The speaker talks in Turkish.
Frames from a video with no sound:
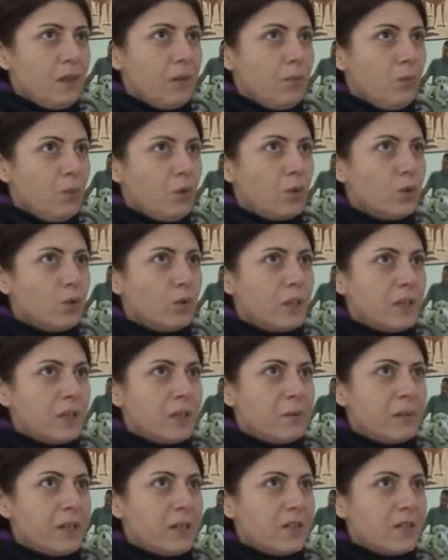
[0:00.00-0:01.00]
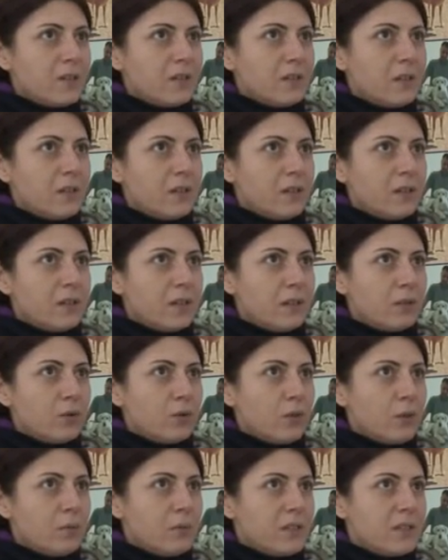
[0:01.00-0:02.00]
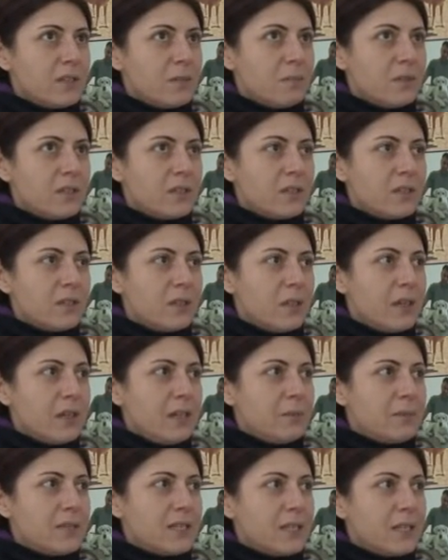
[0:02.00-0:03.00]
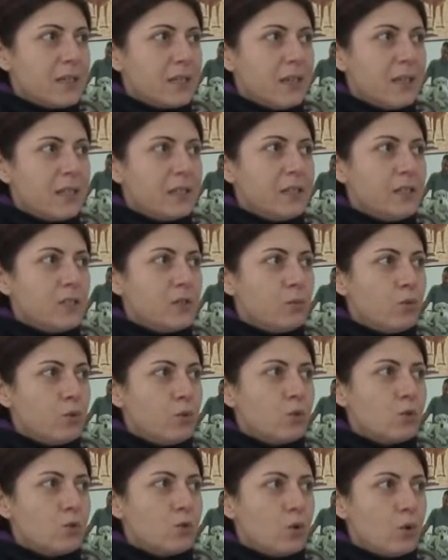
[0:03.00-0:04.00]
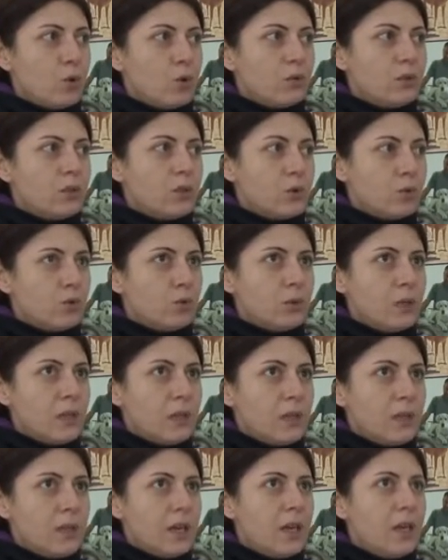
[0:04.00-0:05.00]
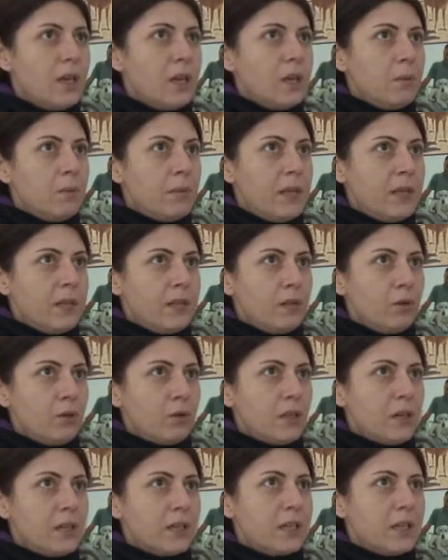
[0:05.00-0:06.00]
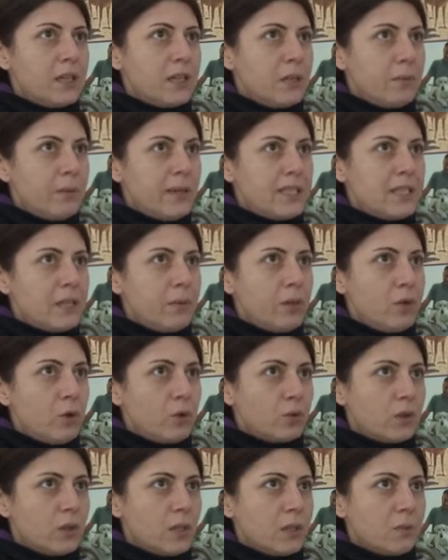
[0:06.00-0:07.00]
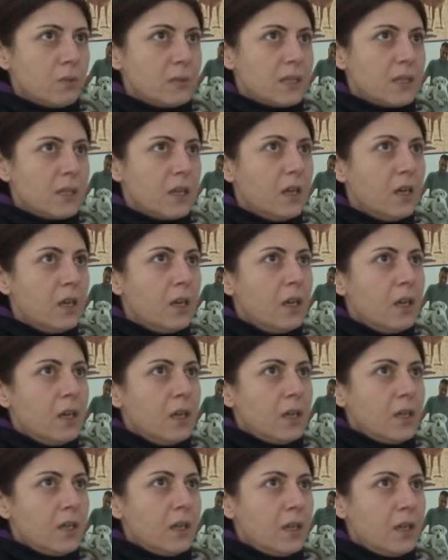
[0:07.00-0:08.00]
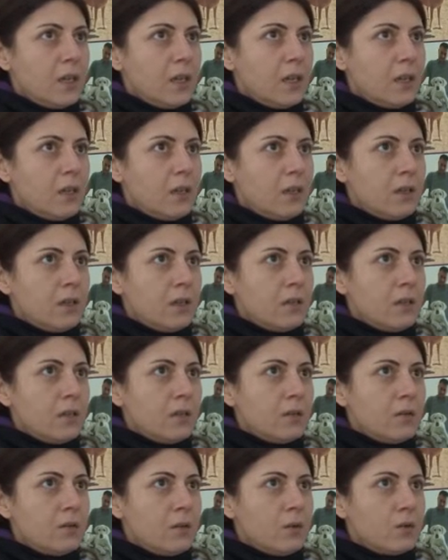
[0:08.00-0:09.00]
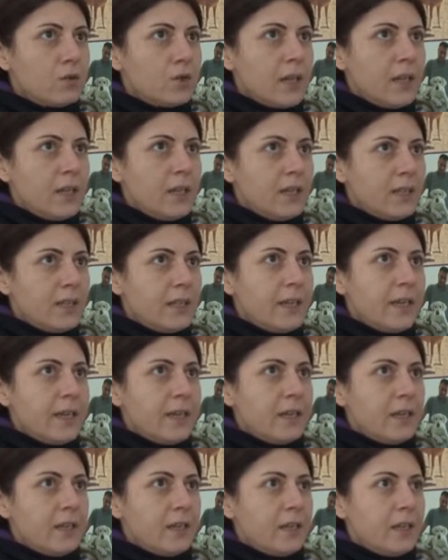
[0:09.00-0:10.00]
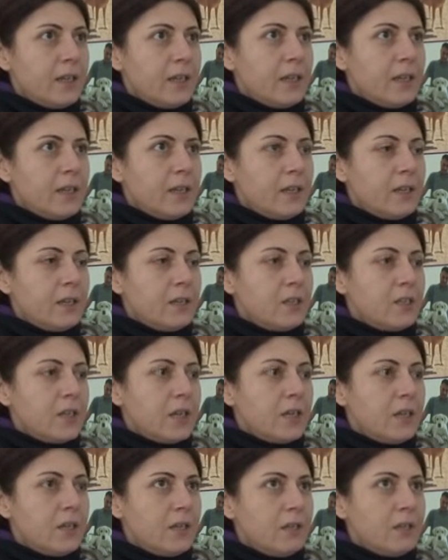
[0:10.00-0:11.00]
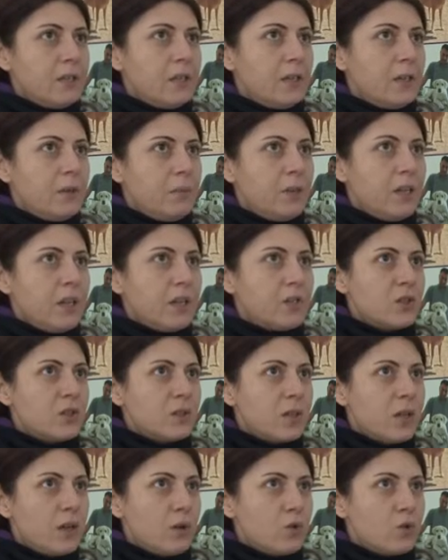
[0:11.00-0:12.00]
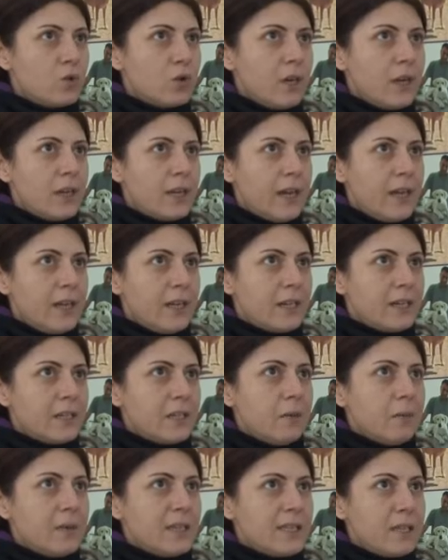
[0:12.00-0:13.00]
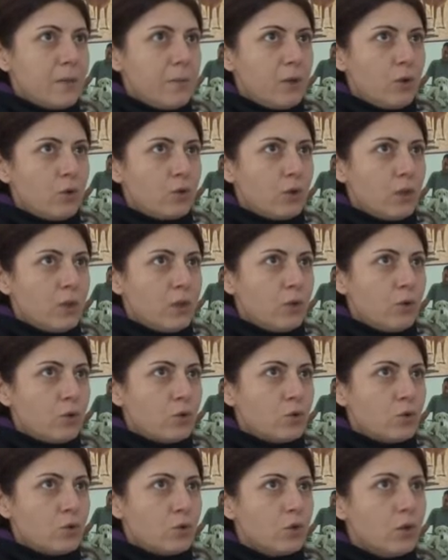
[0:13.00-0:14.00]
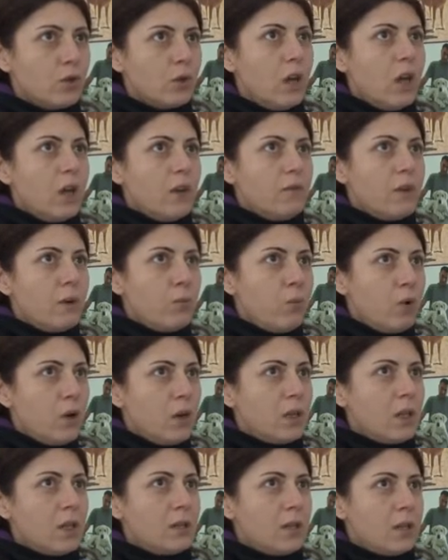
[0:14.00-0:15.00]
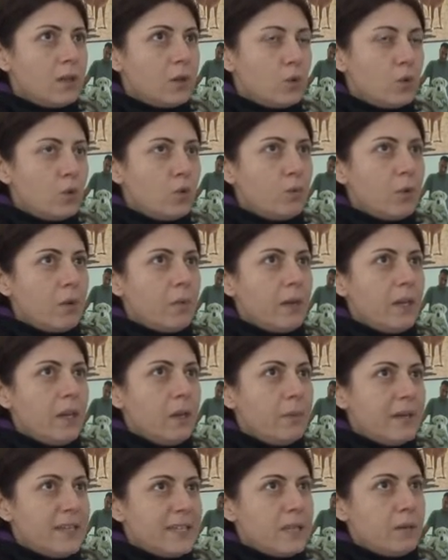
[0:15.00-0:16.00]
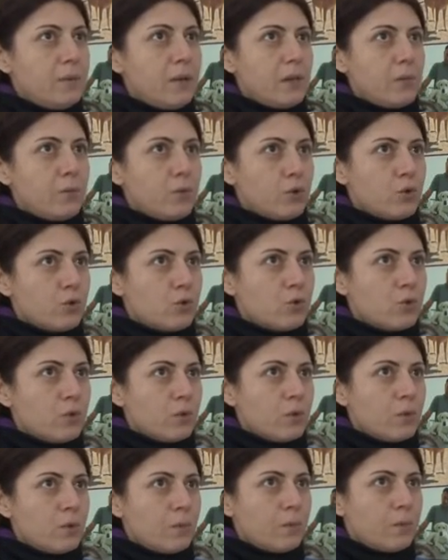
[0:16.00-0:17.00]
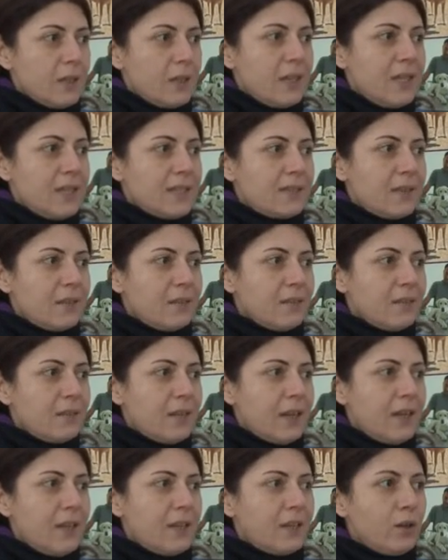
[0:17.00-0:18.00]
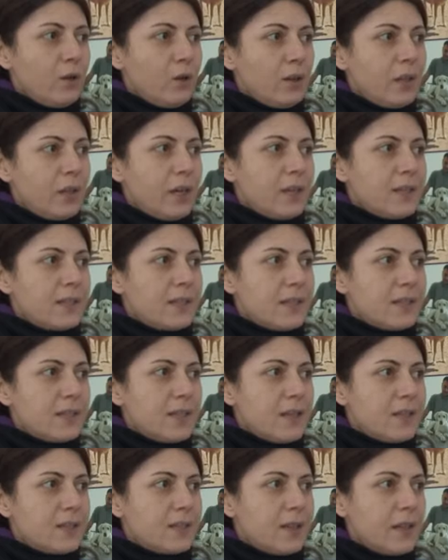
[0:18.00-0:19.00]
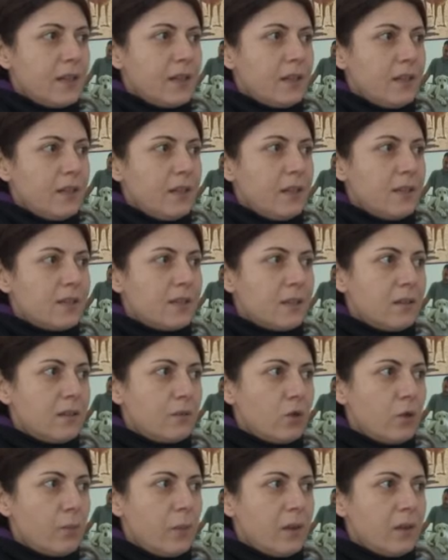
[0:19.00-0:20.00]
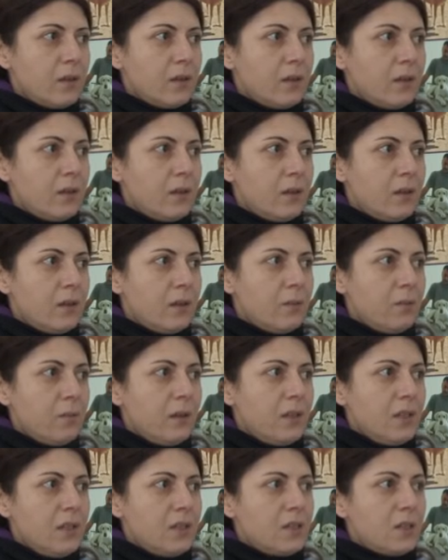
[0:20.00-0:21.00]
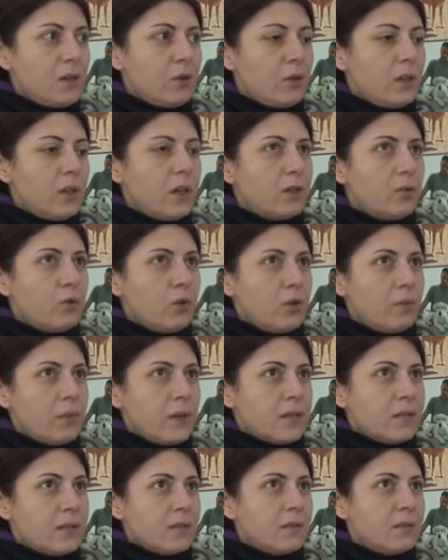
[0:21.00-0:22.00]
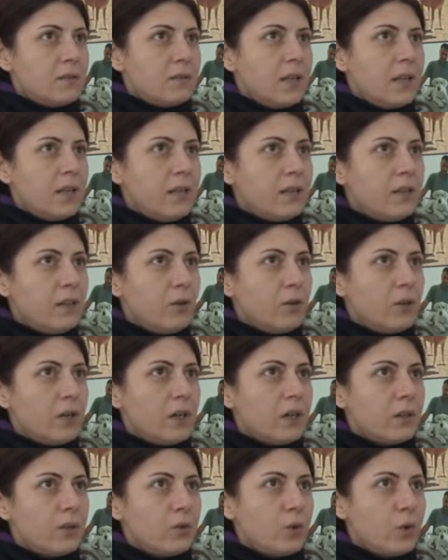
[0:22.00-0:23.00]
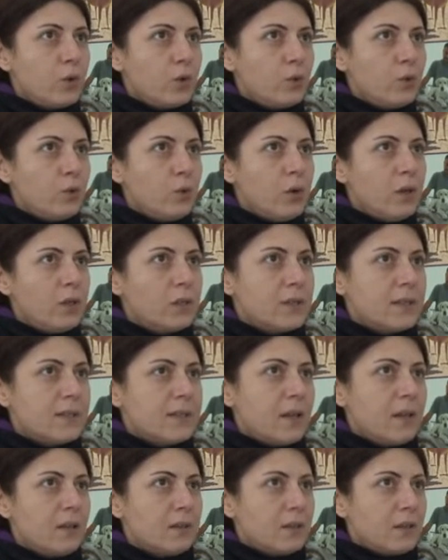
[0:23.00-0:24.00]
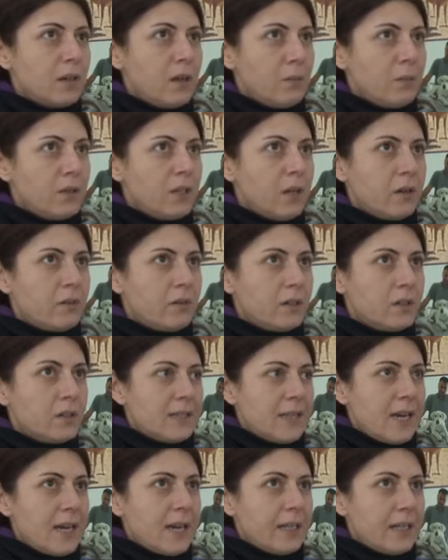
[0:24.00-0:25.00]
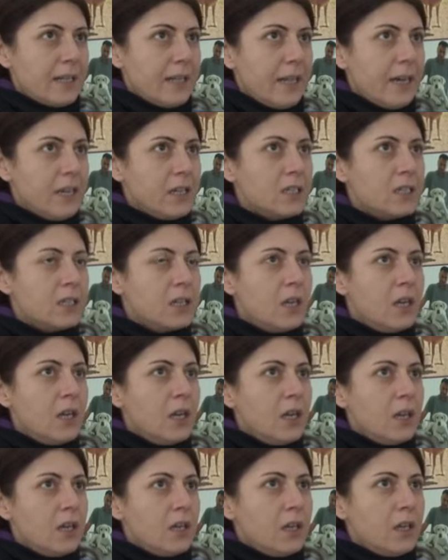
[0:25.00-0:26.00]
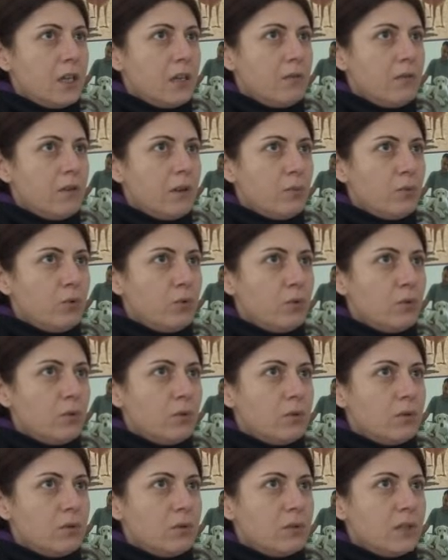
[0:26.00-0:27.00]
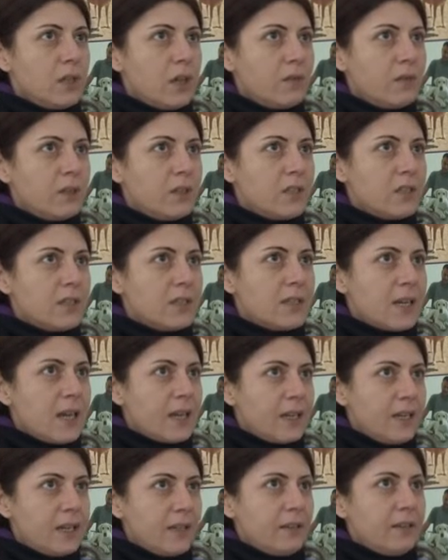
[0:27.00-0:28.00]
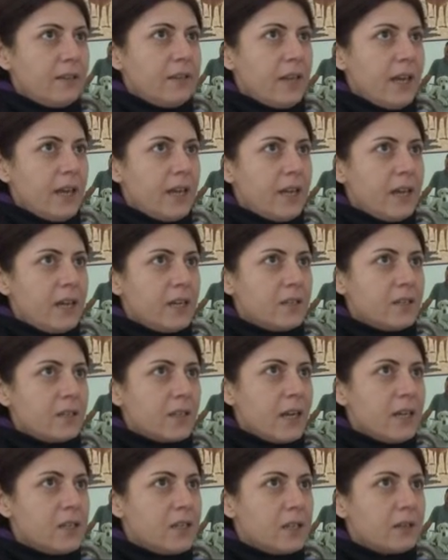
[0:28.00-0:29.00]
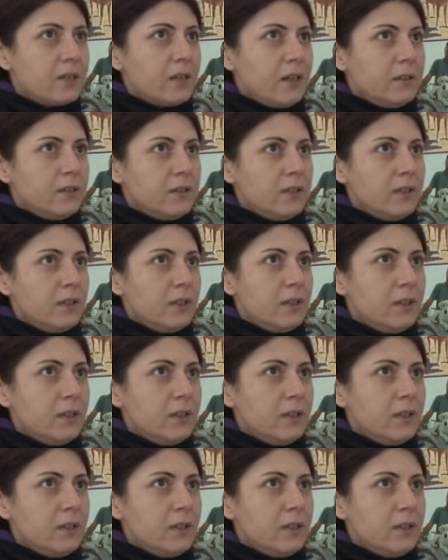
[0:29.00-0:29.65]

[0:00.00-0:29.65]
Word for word: Bu konularda birazcık daha dikkatli olabiliriz. Biz e, elimizden geldiğince bu soğuk kış günlerinde belediye olarak kendi besleme noktalarımızda e, özellikle e, şehrin e, birazcık daha ücra yerlerinde besleme noktaları oluşturduk ve bu alanlarda kurumamayla besleme yapıyoruz insanı tehlike olarak sezerse insanı köpek e, bir yiyecek olarak görmez. Tehlike olarak gördüğü anda saldırgan bir davranış sergiler. E, ve bu e, davranışı sergilediğinde eğer gerçekten e,